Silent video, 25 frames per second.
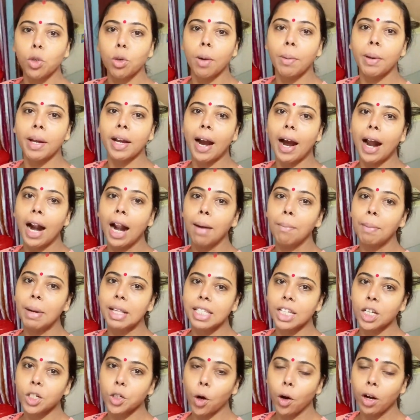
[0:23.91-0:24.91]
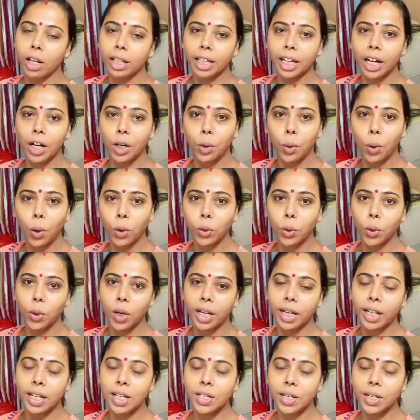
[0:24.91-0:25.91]
ভাবে খারাপ আজকে সকাল থেকে রোদ
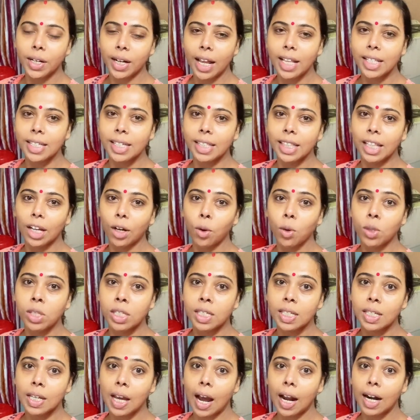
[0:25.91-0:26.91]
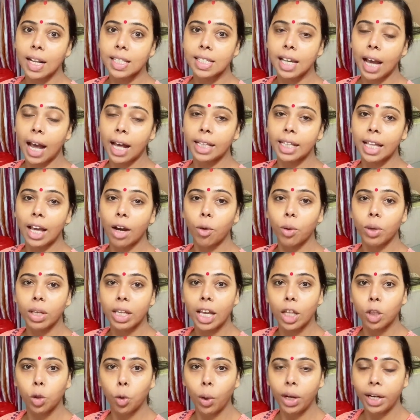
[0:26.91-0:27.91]
ওঠেনি সেটাই চিন্তা করছি আর ছাদে এখন
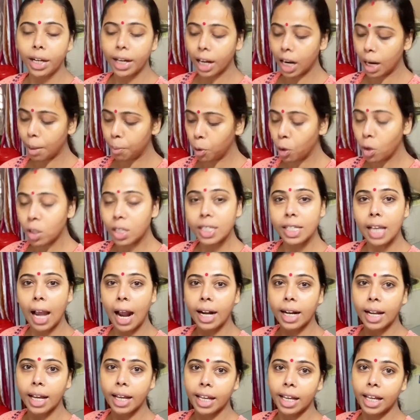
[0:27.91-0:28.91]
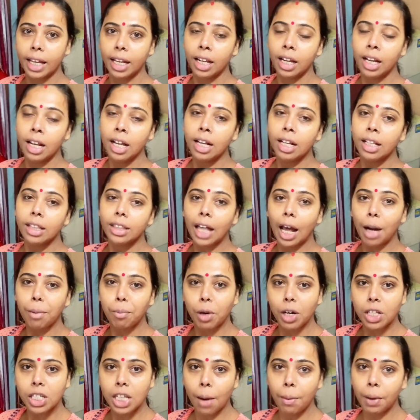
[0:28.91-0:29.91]
গিয়ে দই টাঙাবো চাটা খেয়ে
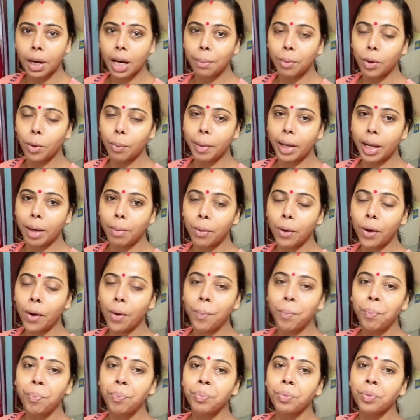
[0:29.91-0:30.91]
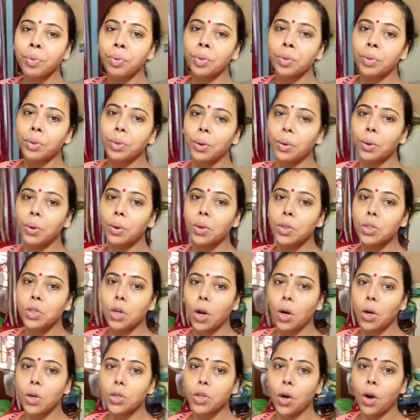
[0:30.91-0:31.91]
তারপরে জামা কাপড় মেলবো তো
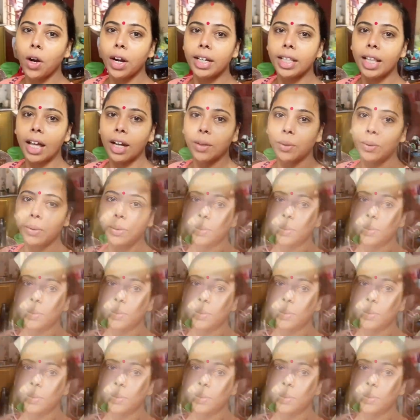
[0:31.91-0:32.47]
চলো সঙ্গে থাকো